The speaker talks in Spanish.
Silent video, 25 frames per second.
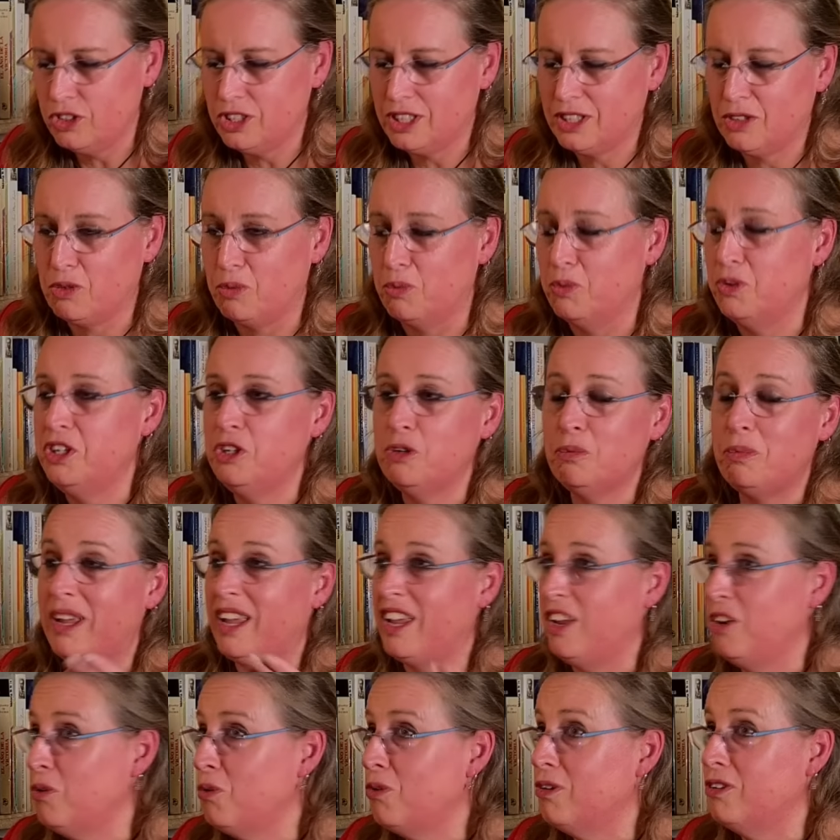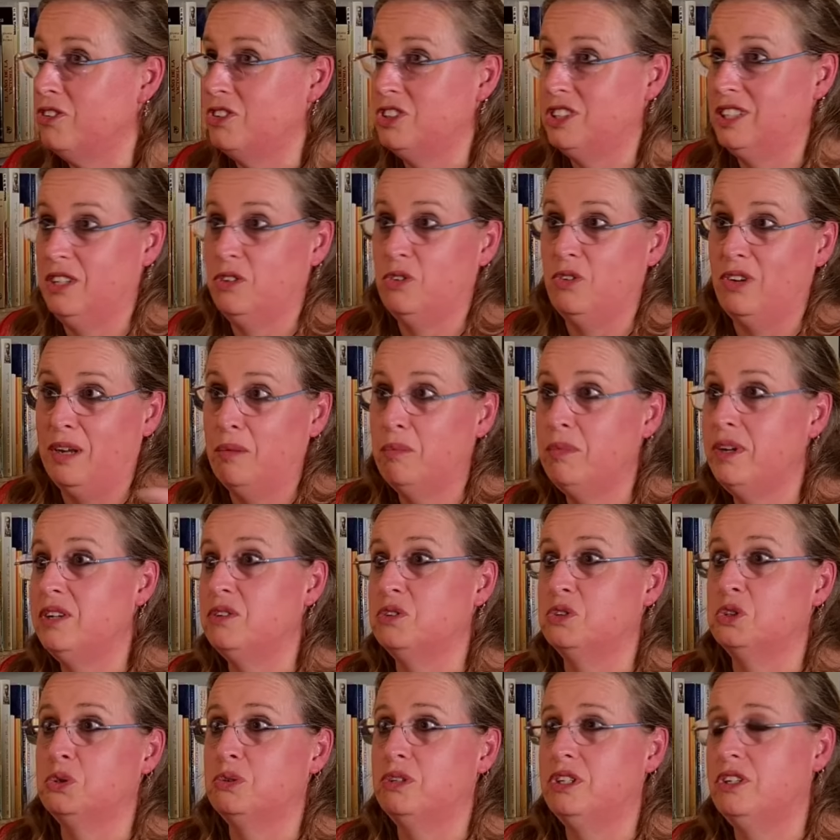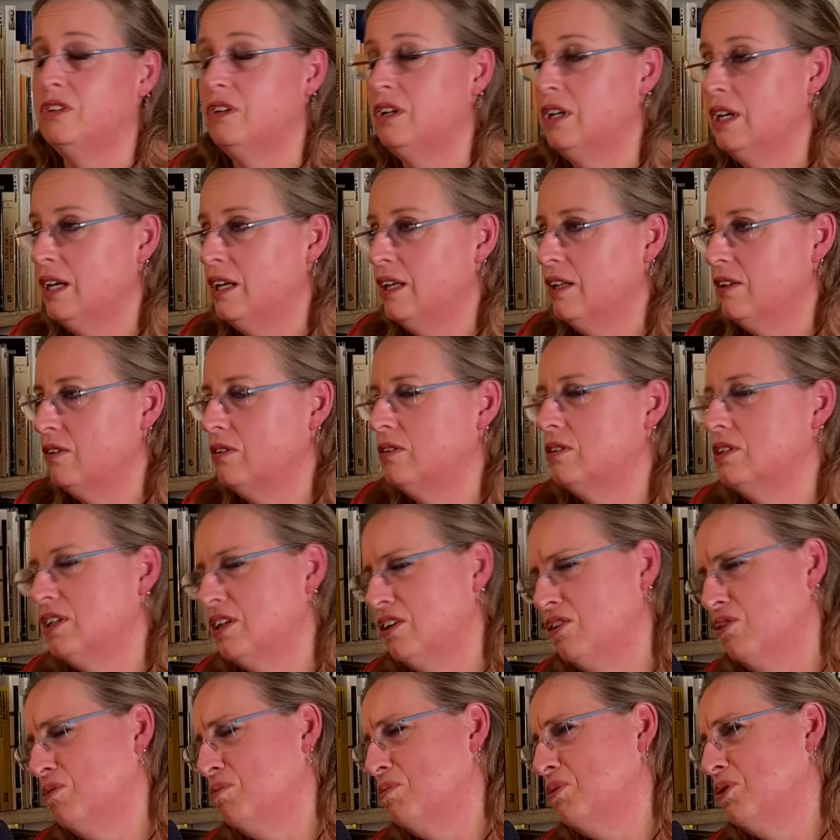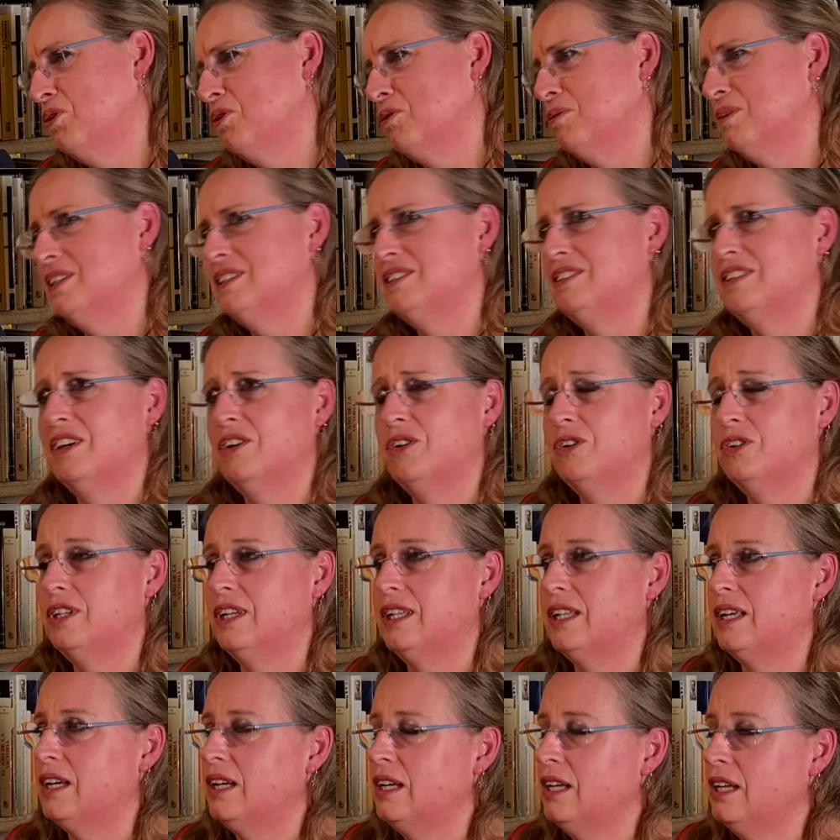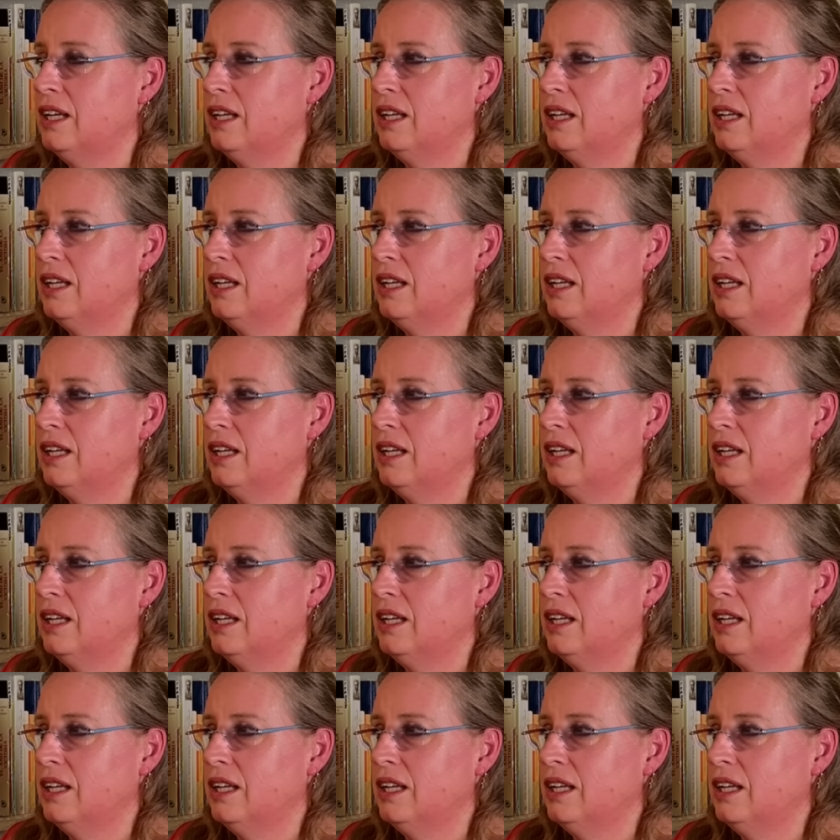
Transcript: Es como un niño pequeño cuando está con hambre y con sueño, es que no puedo más, estoy agotada.